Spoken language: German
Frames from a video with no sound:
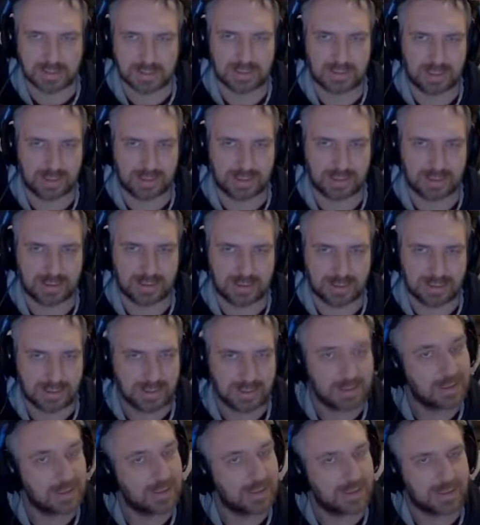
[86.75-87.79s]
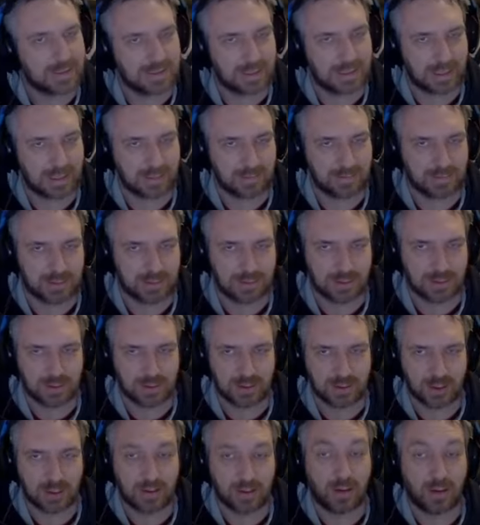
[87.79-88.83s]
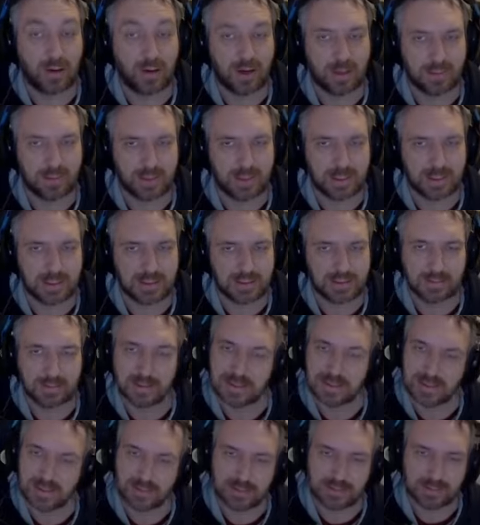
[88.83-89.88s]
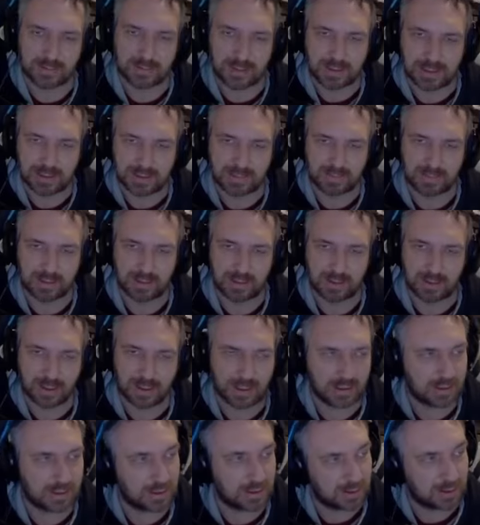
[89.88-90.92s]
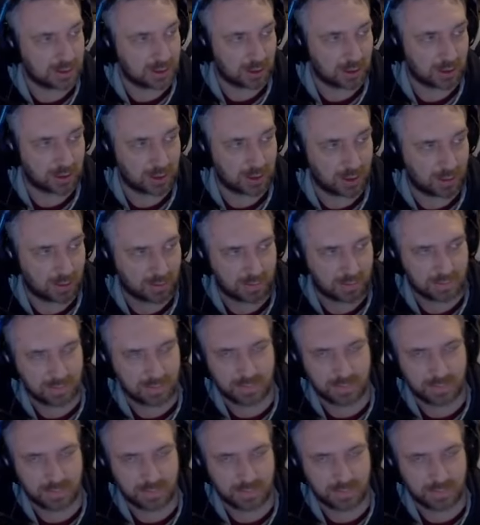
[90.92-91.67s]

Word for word: sage ich... Danke fürs Zuschauen, euer Blaze. Wir sehen uns im nächsten Videoguide. Ciao, ciao.